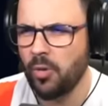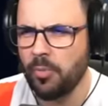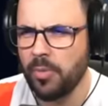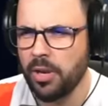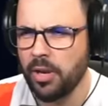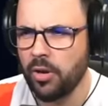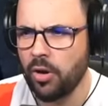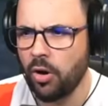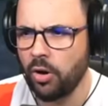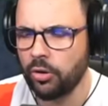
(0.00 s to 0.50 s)
mi
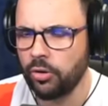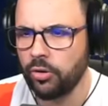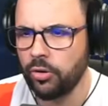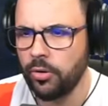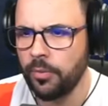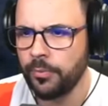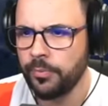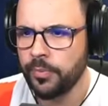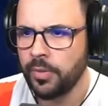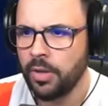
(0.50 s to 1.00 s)
ricordo,
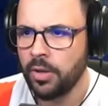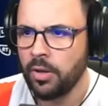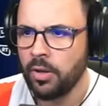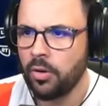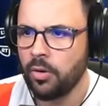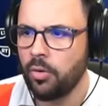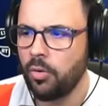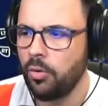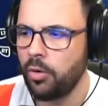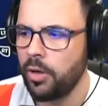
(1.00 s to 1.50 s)

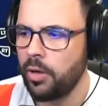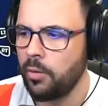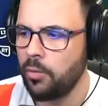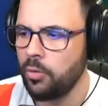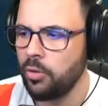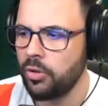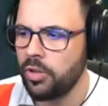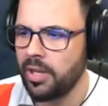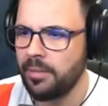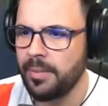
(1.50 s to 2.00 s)
con
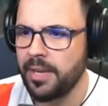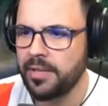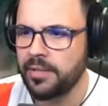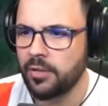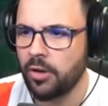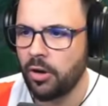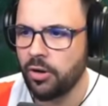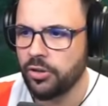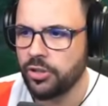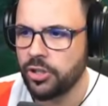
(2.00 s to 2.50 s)
uno dei miei
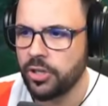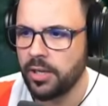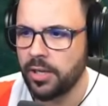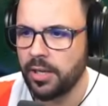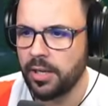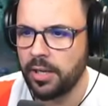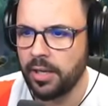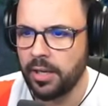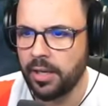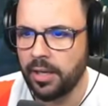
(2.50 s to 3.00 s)

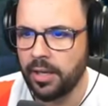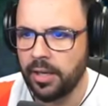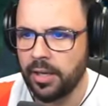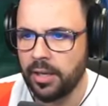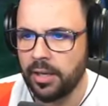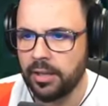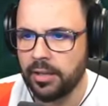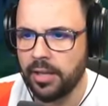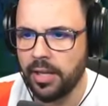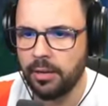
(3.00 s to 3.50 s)

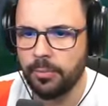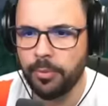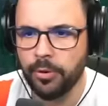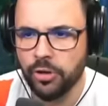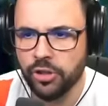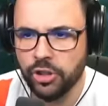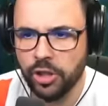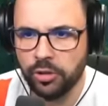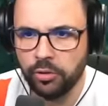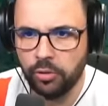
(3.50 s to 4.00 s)
soci del
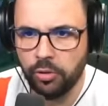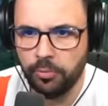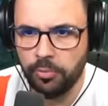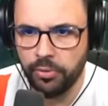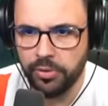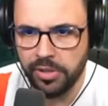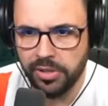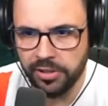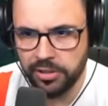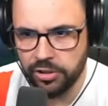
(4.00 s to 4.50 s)
progetto I
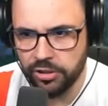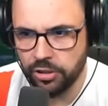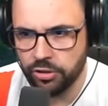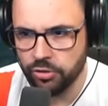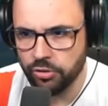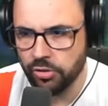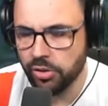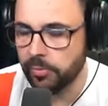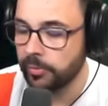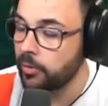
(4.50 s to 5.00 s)
Burger di
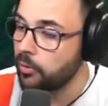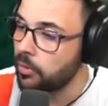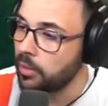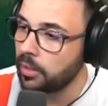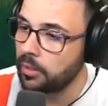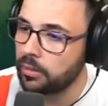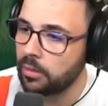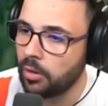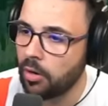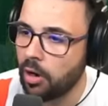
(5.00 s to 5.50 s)
Ciccio Camera
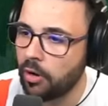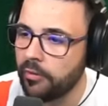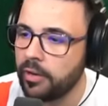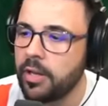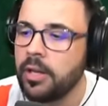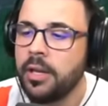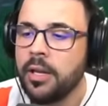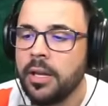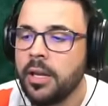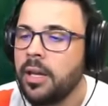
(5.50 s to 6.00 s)

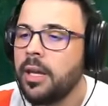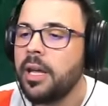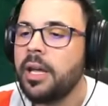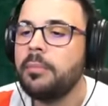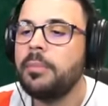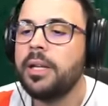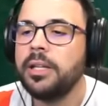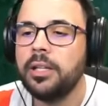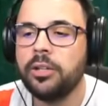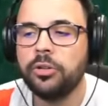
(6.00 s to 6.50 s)
89 e
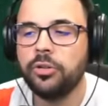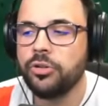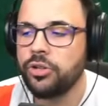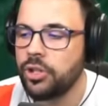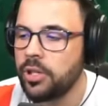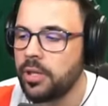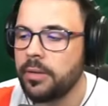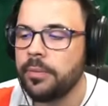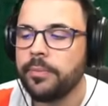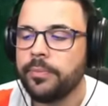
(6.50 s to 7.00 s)
mi ha detto
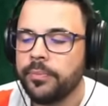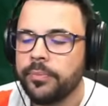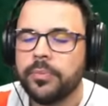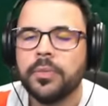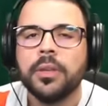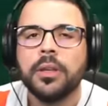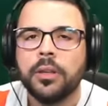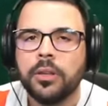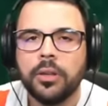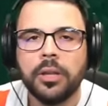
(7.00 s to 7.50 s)
sì,
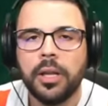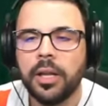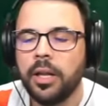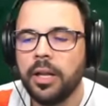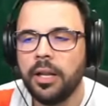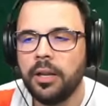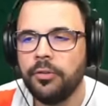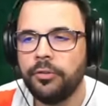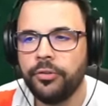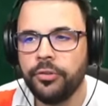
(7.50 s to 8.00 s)

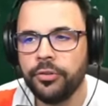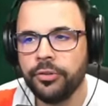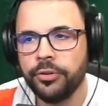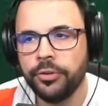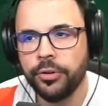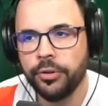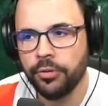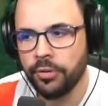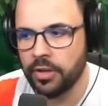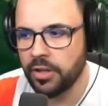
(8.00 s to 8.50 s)
eh, il
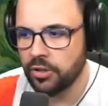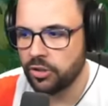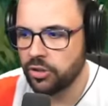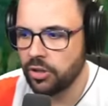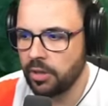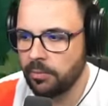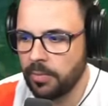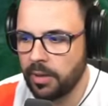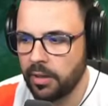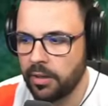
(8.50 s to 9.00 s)
fornitore non riesce
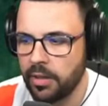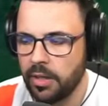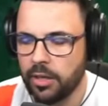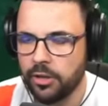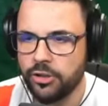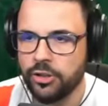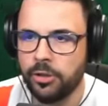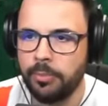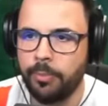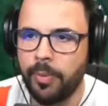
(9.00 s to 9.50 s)
a
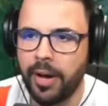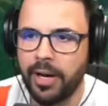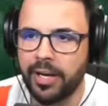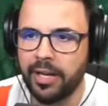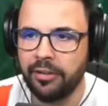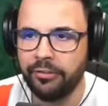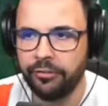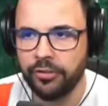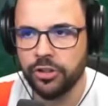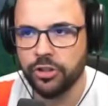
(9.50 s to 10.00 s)
marchiarci il pane,
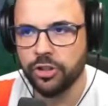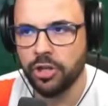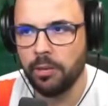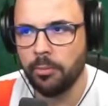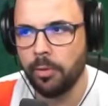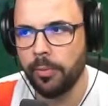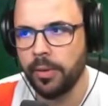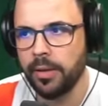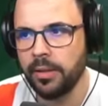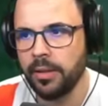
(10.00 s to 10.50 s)
che
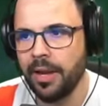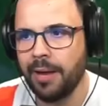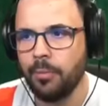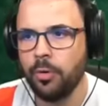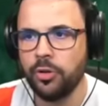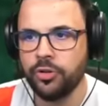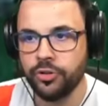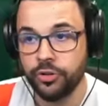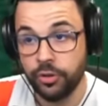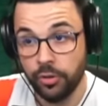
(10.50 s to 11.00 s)
facciamo? Prendiamo
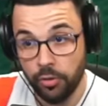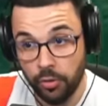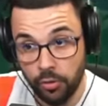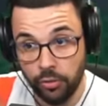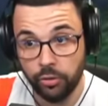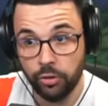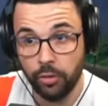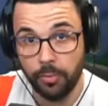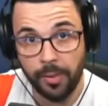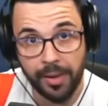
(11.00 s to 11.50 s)
il
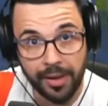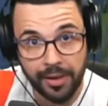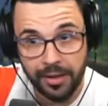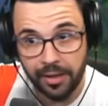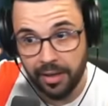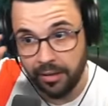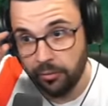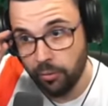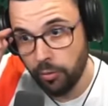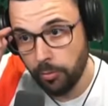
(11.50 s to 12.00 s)
secondo pane
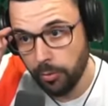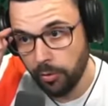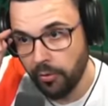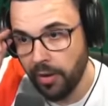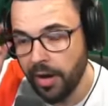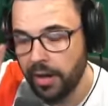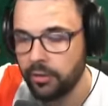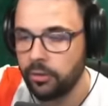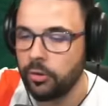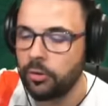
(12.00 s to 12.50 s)
che avevo
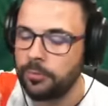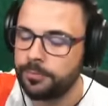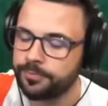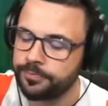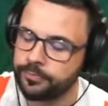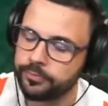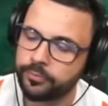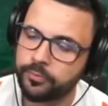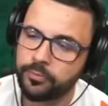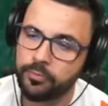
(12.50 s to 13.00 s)
provato?
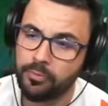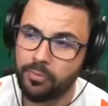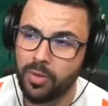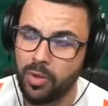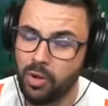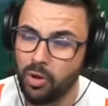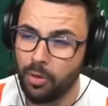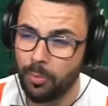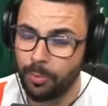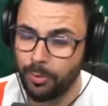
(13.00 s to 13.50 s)

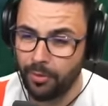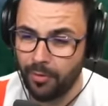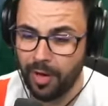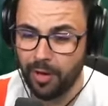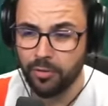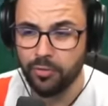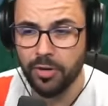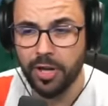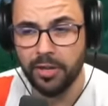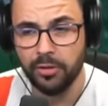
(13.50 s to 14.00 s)
E ho
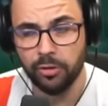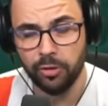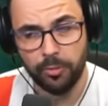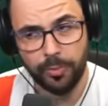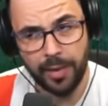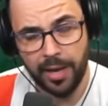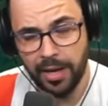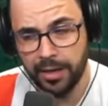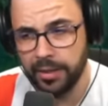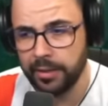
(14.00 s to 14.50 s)
provato un altro
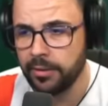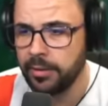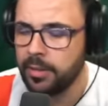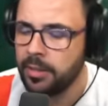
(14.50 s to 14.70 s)
pane,